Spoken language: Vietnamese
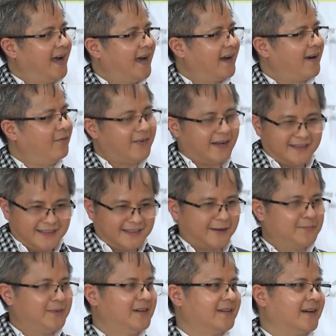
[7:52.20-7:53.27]
à, không phải chỉ ở
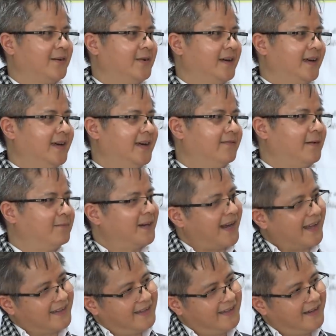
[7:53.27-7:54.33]
trong nước đâu hy vọng là
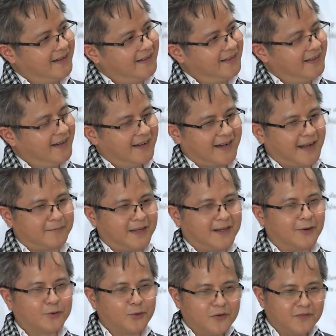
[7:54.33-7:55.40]
cả thế giới cảm thấy
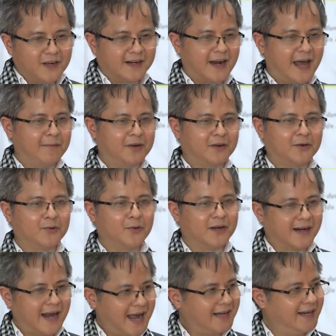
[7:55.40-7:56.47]
câu chuyện Việt Nam là câu
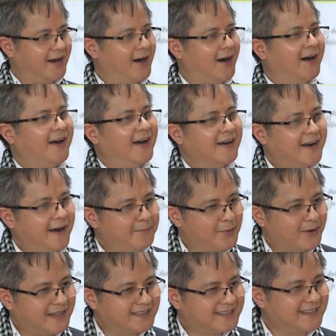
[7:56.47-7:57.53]
chuyện đáng để họ góp
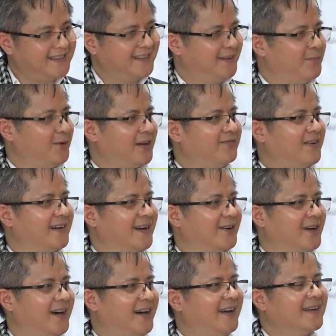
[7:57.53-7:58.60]
một cái sức một cái phần nào
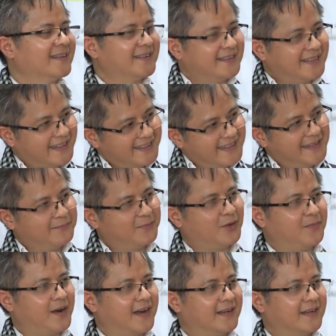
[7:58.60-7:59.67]
đó từ trái tim
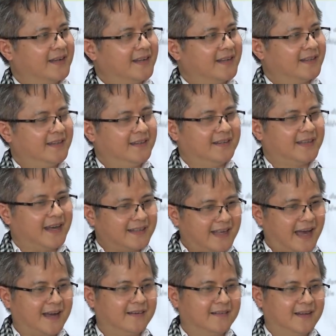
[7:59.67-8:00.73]
thôi mà thì chắc
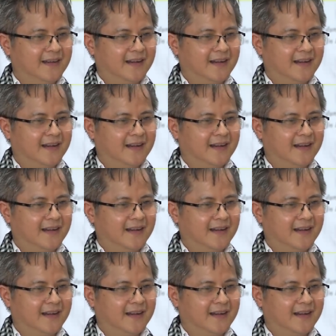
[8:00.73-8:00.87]
chắn